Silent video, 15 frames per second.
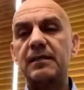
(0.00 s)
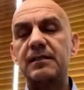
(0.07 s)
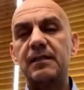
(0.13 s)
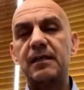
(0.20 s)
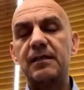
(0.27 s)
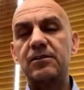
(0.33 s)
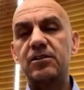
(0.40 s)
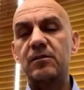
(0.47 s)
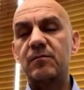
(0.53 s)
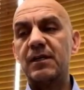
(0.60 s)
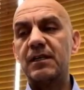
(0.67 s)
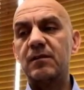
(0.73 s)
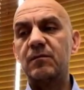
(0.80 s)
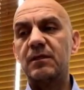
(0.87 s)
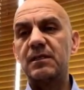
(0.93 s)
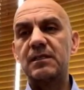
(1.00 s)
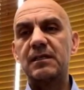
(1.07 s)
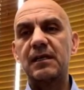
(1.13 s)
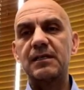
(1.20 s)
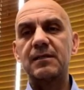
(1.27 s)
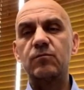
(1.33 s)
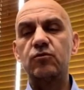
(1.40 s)
kendinizi geliştirmeye
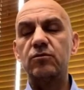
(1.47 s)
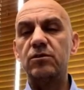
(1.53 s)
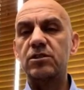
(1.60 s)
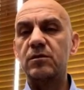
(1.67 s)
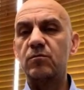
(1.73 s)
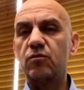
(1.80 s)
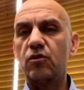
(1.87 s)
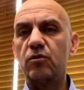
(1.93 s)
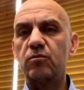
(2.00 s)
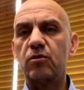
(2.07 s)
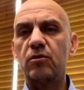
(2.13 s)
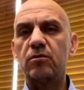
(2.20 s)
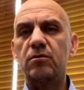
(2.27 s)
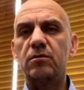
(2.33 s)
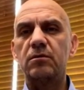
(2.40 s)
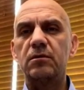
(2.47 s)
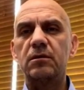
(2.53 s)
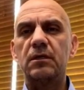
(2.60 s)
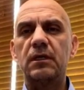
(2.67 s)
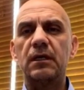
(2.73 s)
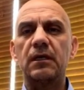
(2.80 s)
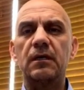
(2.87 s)
ayırmanız lazım. Bunun için bol bol
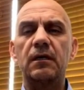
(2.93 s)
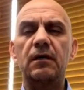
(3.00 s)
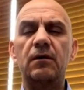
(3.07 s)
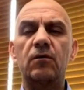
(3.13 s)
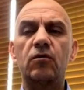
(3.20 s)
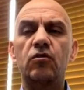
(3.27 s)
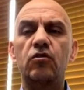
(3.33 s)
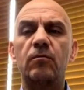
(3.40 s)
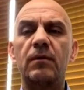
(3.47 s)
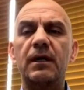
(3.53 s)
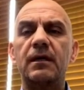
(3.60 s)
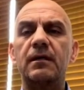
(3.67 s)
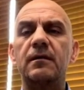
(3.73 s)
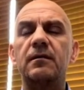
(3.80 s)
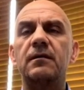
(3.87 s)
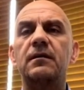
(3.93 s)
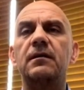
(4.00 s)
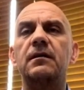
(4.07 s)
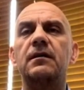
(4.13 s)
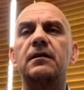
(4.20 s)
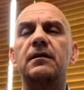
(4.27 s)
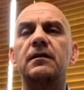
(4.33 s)
e, okumak
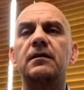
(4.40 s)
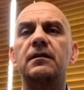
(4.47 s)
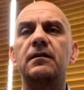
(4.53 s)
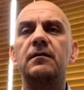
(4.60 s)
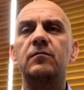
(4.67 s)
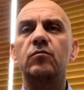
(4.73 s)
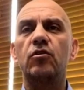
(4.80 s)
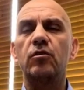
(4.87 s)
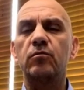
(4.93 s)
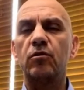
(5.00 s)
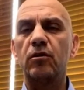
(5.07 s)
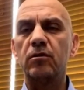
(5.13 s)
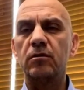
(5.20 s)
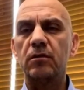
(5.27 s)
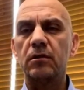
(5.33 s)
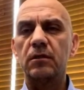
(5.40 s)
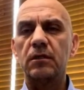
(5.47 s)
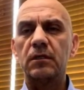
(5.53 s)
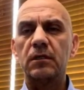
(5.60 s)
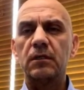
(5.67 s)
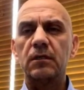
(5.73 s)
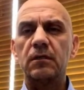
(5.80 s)
e, bol bol
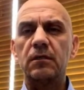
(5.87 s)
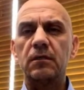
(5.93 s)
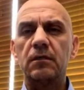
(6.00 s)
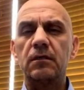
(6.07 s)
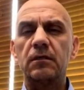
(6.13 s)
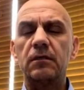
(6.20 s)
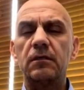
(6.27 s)
e,